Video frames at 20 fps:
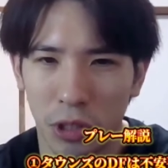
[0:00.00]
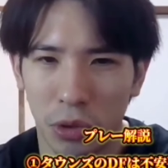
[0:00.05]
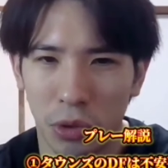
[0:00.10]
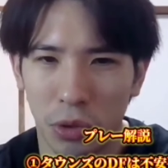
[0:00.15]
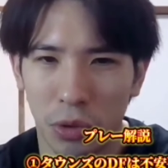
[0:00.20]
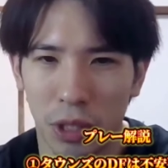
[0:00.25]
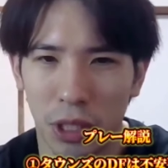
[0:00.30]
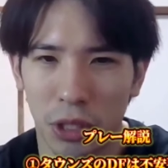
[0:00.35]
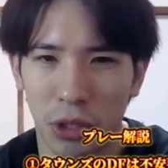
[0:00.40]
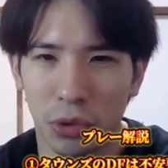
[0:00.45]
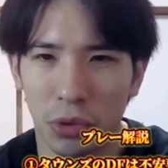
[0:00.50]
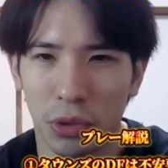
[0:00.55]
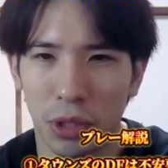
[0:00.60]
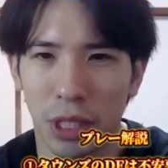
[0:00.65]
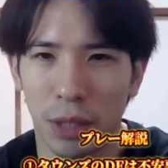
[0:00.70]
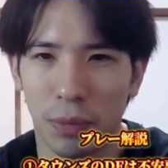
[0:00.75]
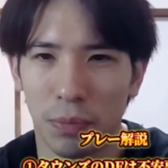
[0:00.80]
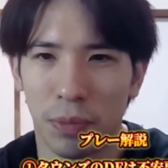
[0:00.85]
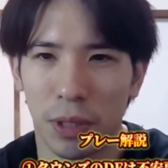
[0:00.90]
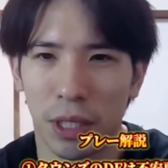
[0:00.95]
ショーは
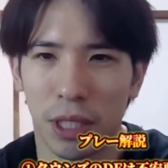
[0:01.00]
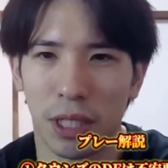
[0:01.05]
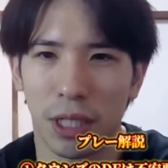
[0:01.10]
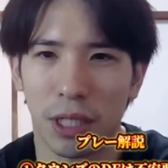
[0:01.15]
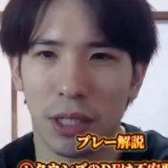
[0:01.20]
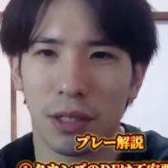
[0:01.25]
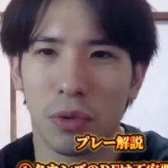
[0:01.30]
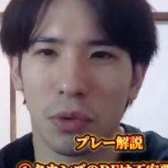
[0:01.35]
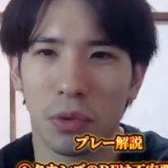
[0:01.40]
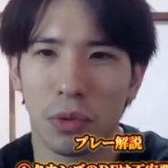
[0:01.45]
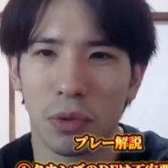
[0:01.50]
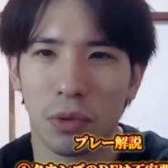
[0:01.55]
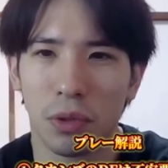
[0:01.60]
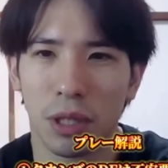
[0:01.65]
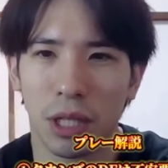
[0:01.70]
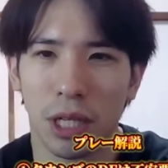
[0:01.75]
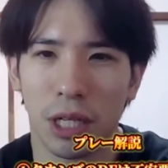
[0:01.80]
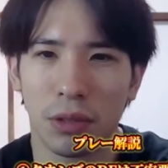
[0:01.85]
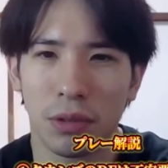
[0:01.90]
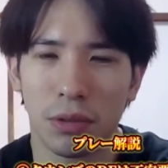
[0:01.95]
ショーでやっぱ、
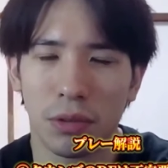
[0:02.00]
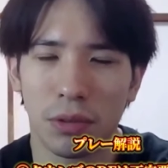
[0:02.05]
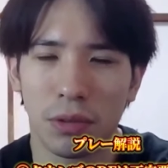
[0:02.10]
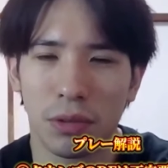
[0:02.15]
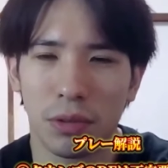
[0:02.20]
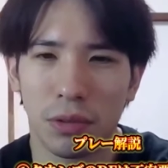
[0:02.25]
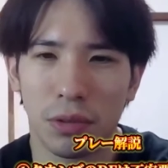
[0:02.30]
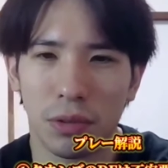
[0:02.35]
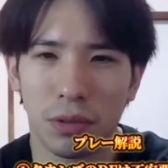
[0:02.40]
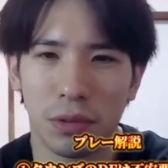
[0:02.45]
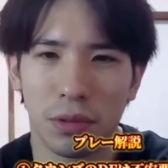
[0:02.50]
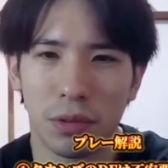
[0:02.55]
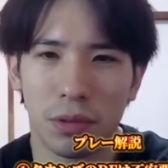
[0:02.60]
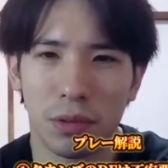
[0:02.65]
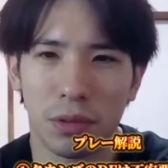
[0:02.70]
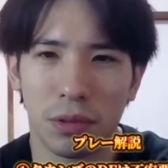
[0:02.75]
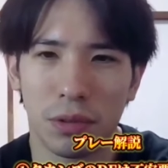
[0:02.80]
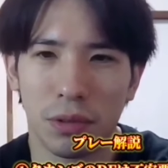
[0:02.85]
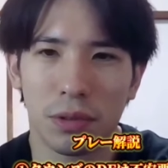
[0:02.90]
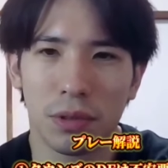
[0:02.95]
こう、
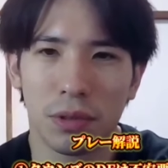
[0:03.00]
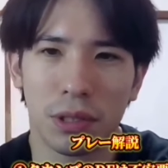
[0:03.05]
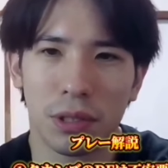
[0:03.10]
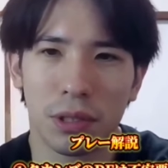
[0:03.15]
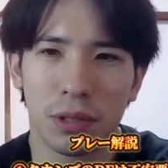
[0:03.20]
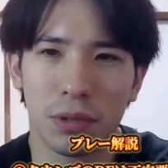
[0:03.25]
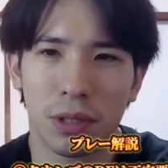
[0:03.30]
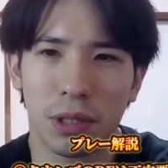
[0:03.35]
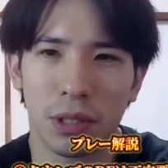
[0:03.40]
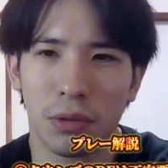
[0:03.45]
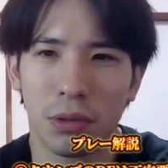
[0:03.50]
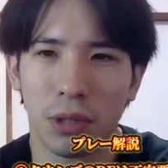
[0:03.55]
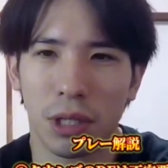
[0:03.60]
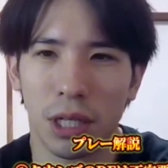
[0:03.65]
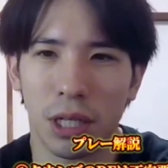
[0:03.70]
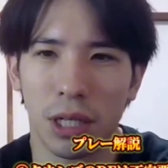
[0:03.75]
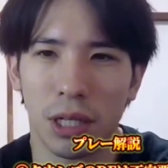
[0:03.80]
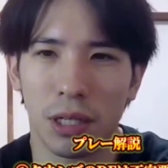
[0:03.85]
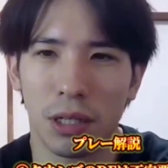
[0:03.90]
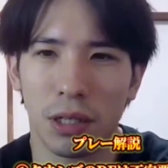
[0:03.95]
タグする
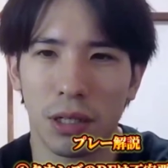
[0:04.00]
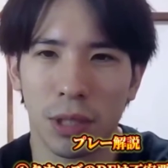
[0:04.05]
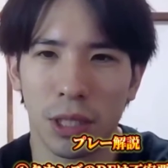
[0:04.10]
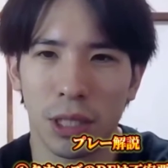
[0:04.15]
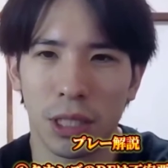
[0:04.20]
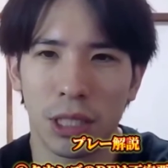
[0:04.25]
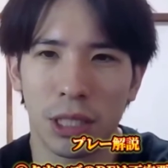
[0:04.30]
人が、